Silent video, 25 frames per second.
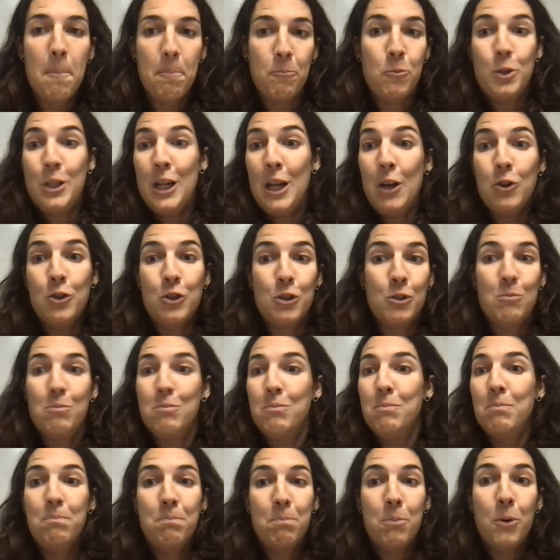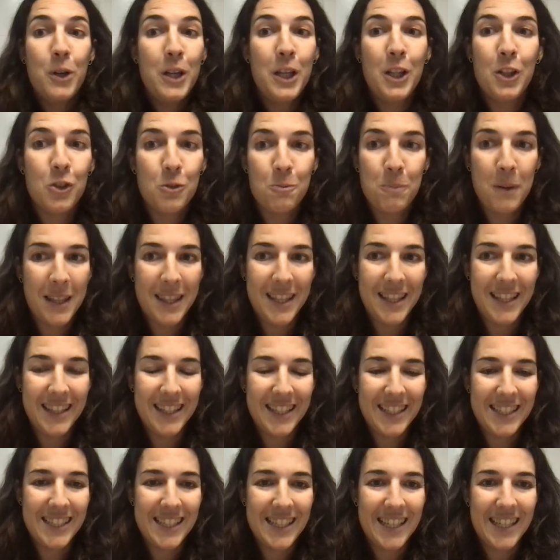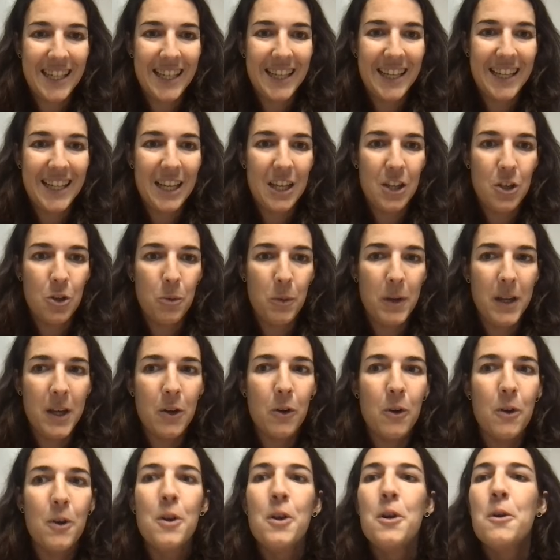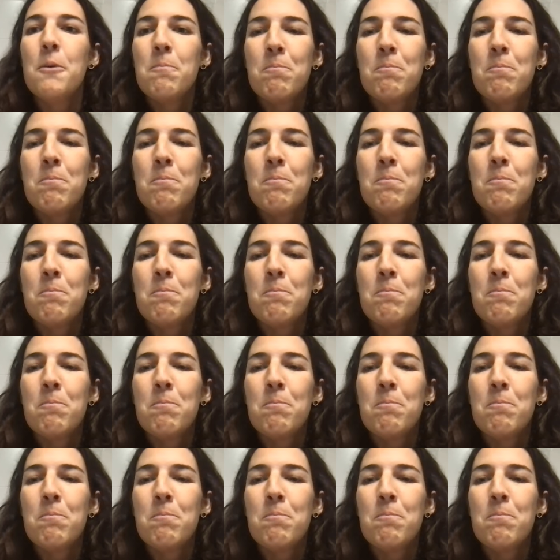pues, a los poquitos pacientes que, yo veo?